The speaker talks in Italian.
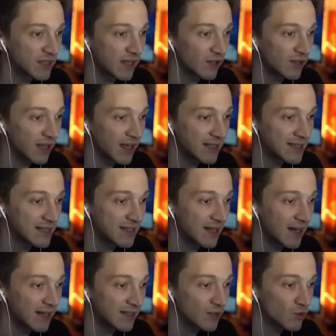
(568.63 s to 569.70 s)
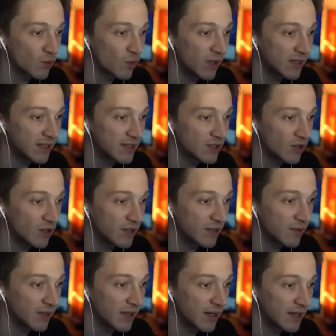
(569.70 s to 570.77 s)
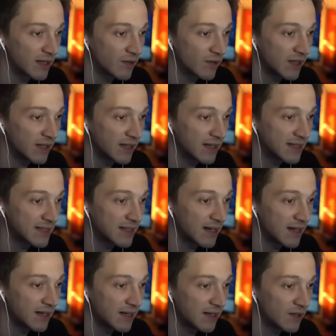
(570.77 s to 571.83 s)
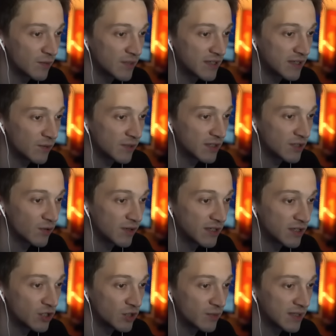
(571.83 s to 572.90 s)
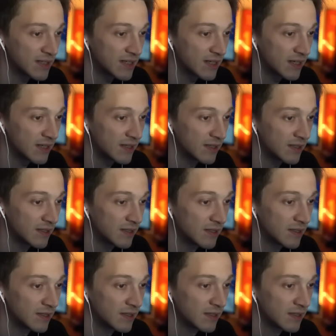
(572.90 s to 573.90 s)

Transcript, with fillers: tanti cazzi dell'arte su quanti soldi guadagnano. Guardate che è strana come situazione se ci pensate.